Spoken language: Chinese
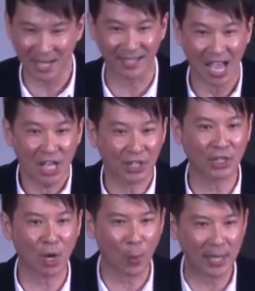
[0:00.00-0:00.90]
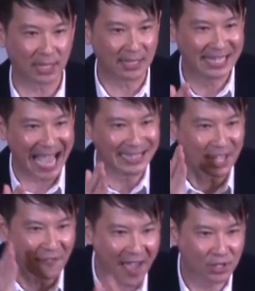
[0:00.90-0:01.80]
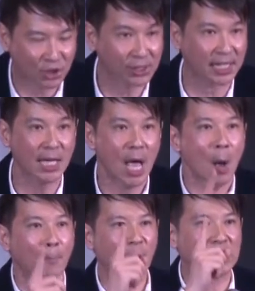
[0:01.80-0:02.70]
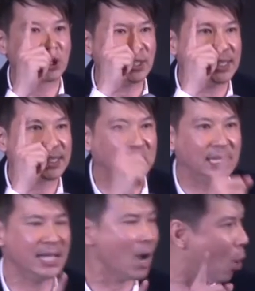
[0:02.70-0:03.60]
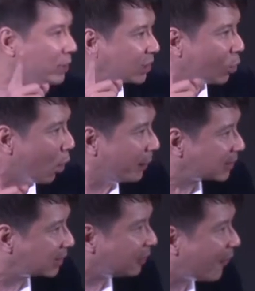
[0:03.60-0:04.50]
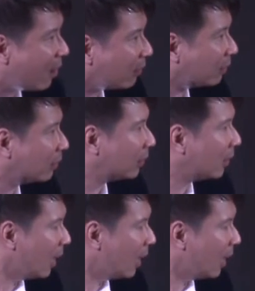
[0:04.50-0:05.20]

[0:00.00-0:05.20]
里面，能够为神干一番的事情，不理是你的企业或者是我们的侍奉，